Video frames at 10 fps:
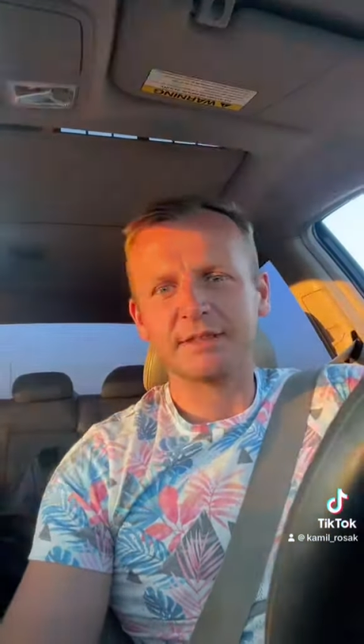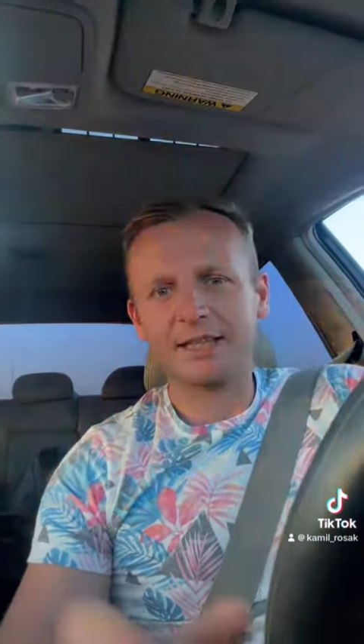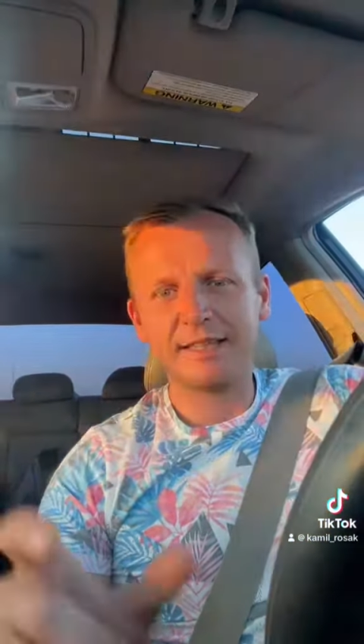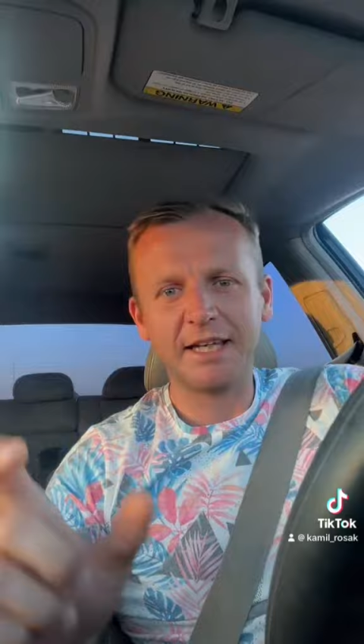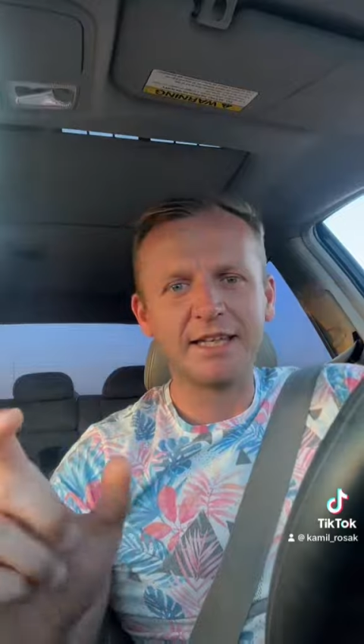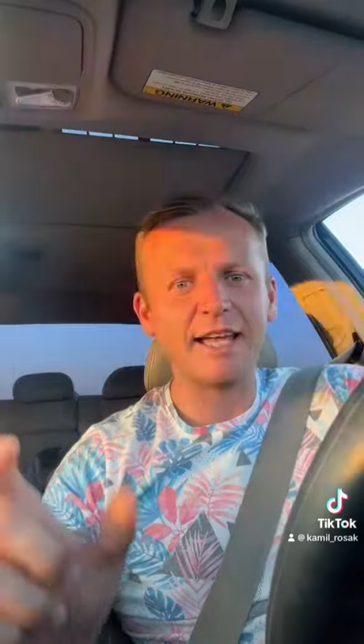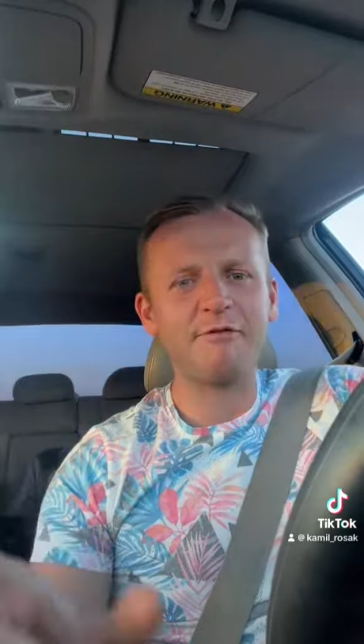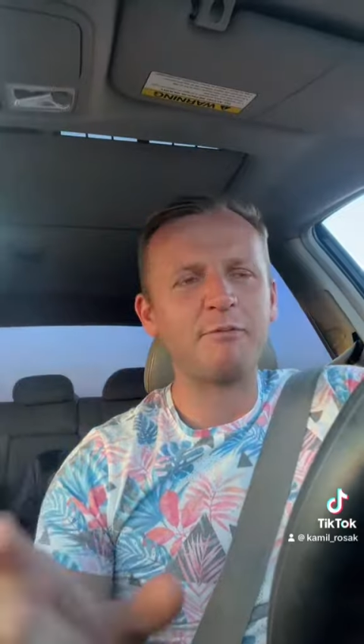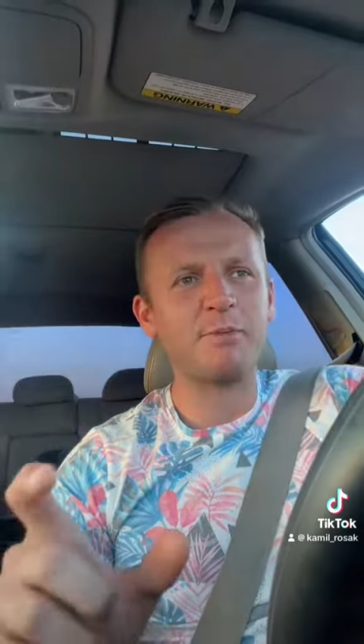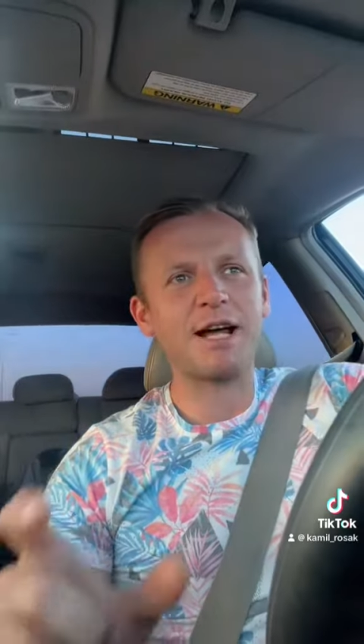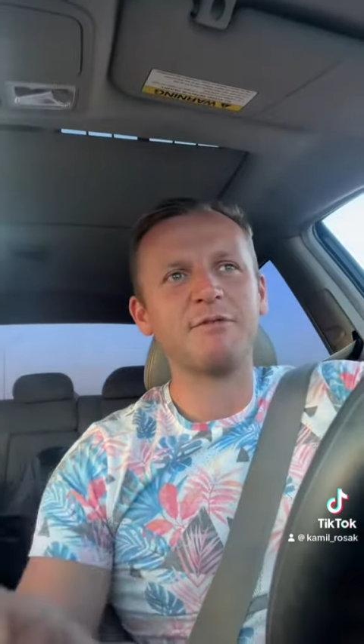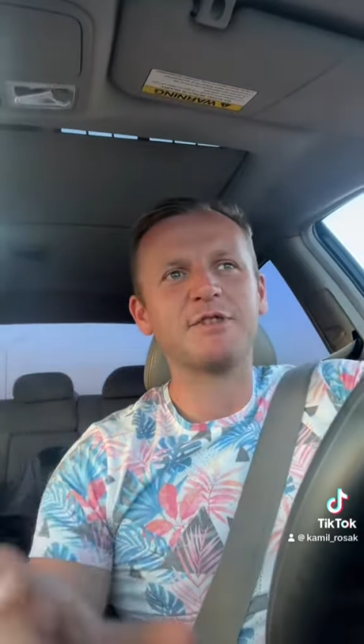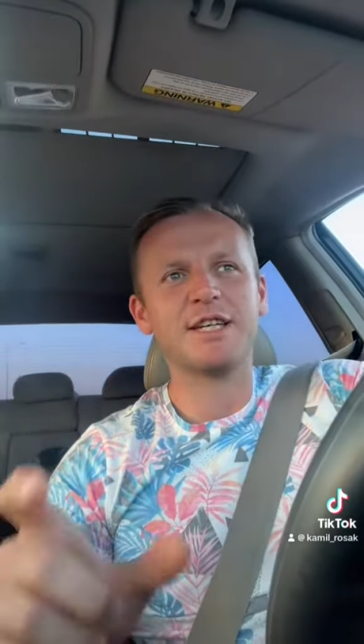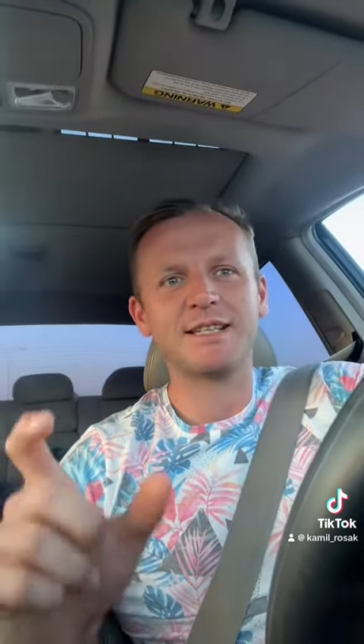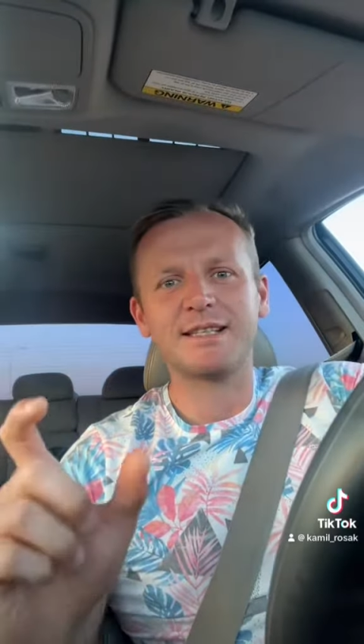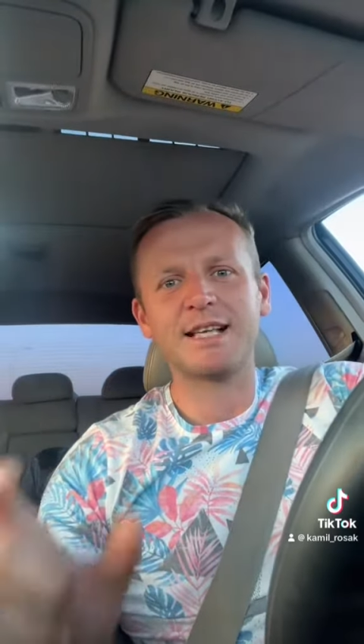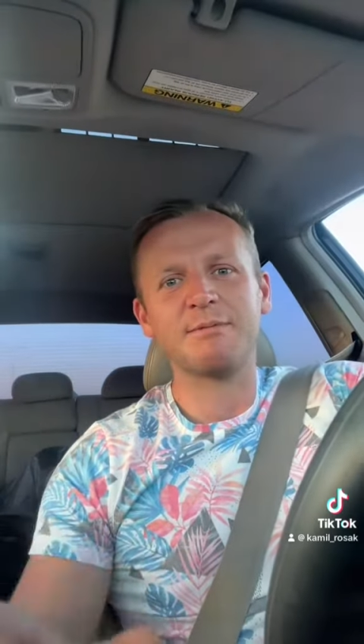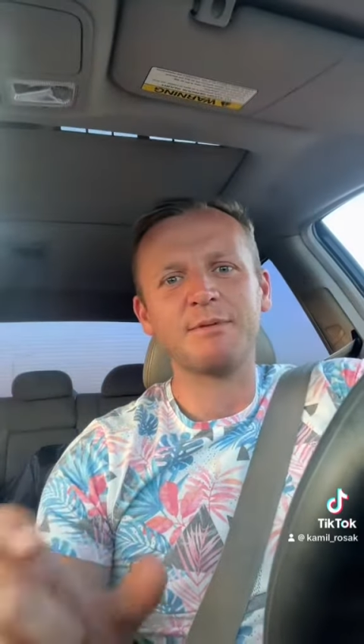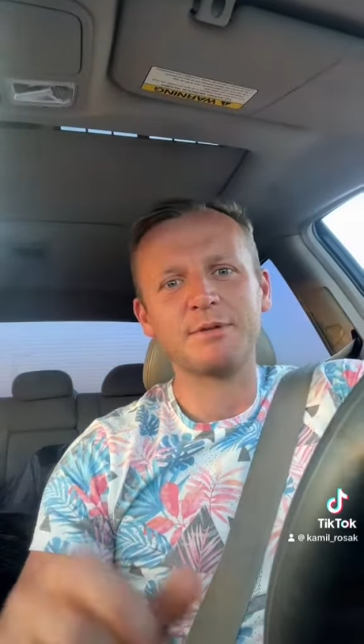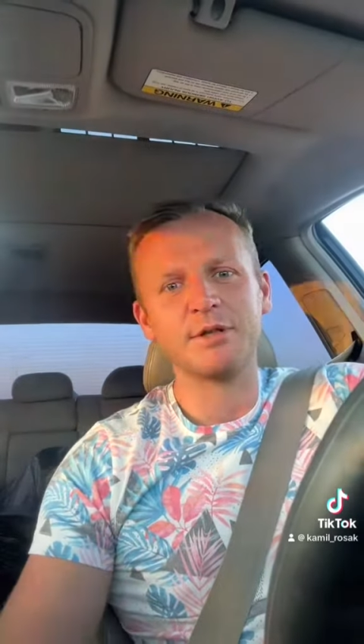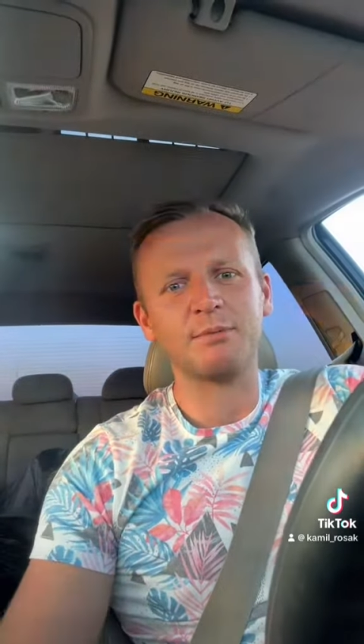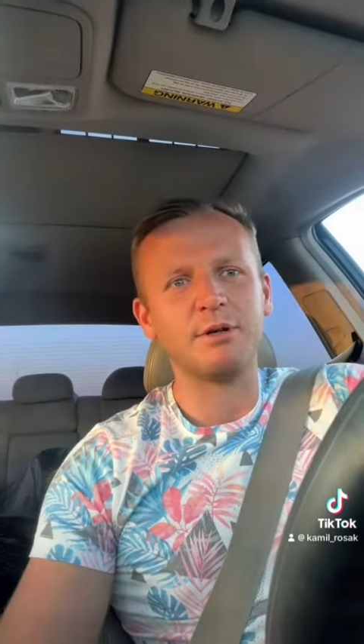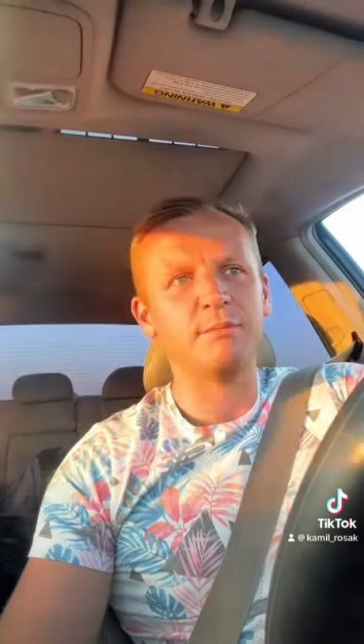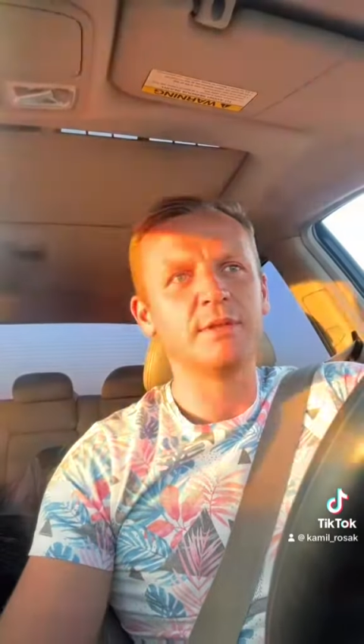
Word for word: kiedy idę w prawdzie z samym sobą.